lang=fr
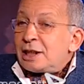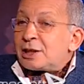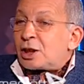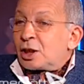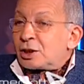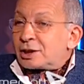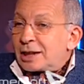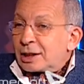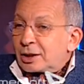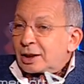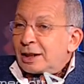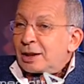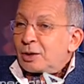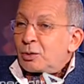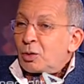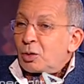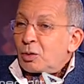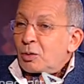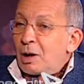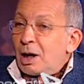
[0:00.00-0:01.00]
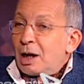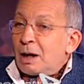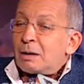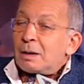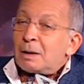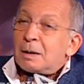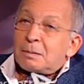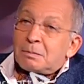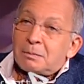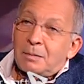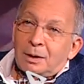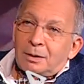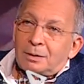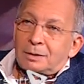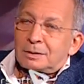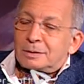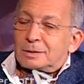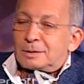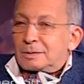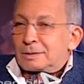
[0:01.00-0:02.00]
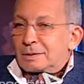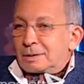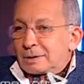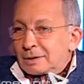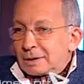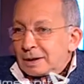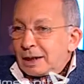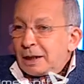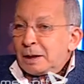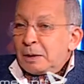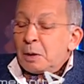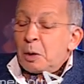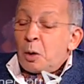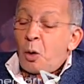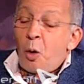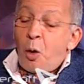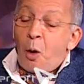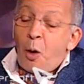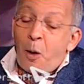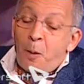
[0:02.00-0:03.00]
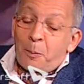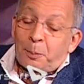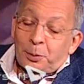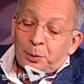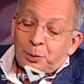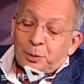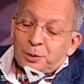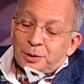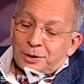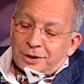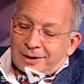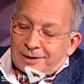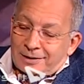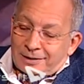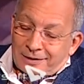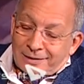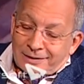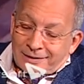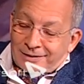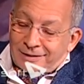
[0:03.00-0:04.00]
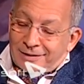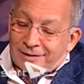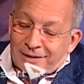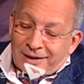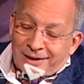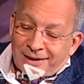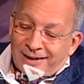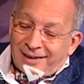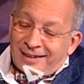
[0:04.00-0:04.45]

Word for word: les ancêtres et les Gaulois. Bon, donc, hein. en plus, euh,